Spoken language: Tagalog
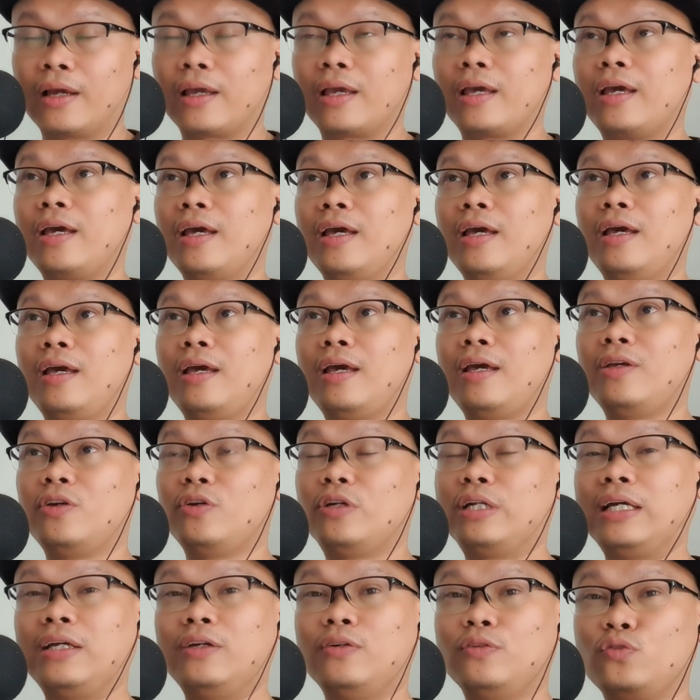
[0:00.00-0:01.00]
Eh,
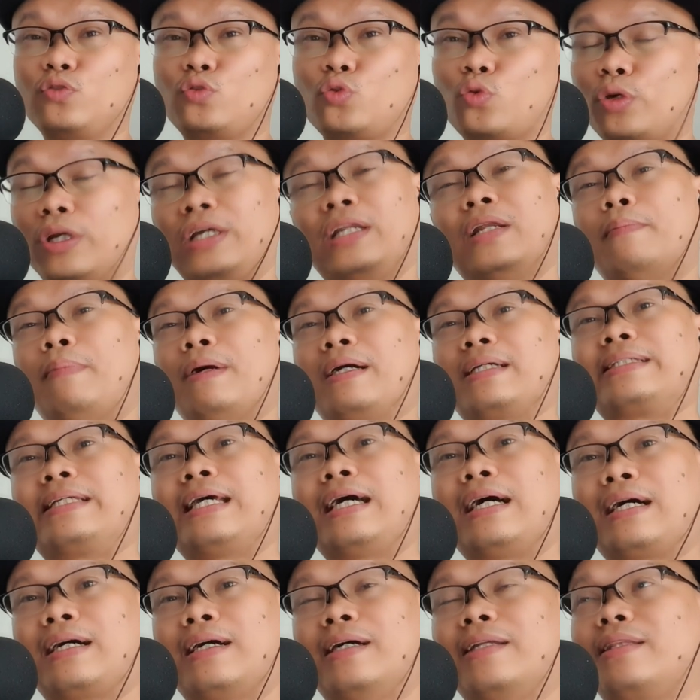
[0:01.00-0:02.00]
yun na yung tunay na
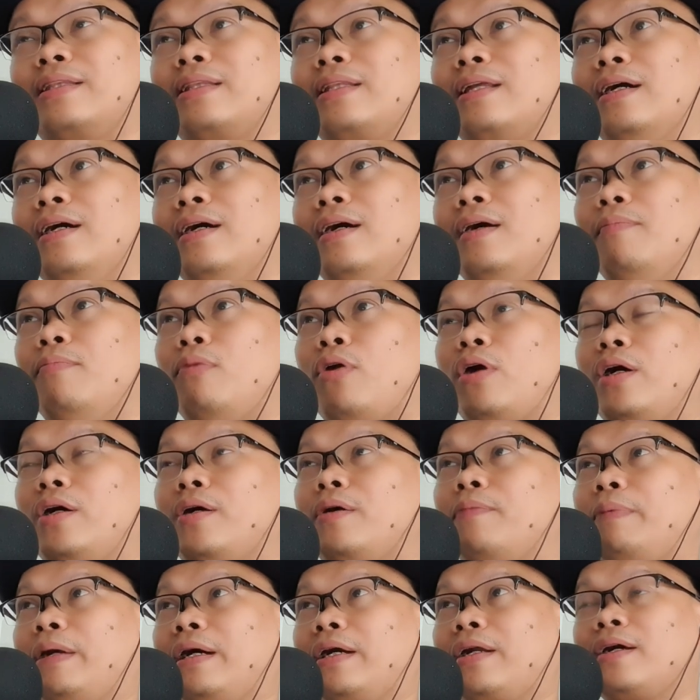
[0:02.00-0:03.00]
baksak at uh,
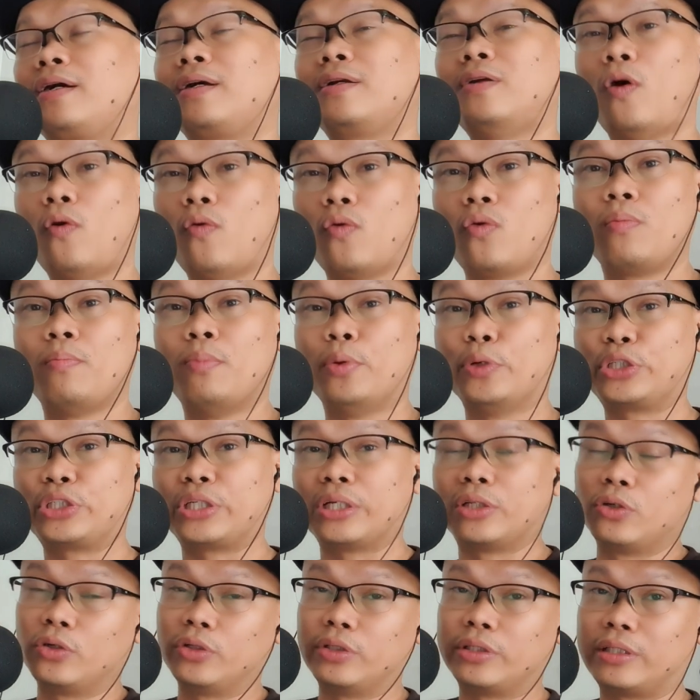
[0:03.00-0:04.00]
mukhang parang naubos
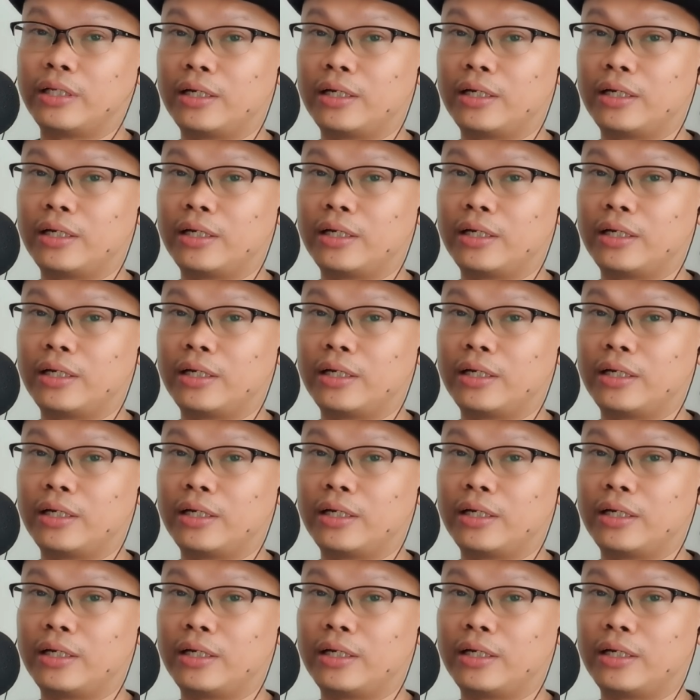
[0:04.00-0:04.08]
siya doon.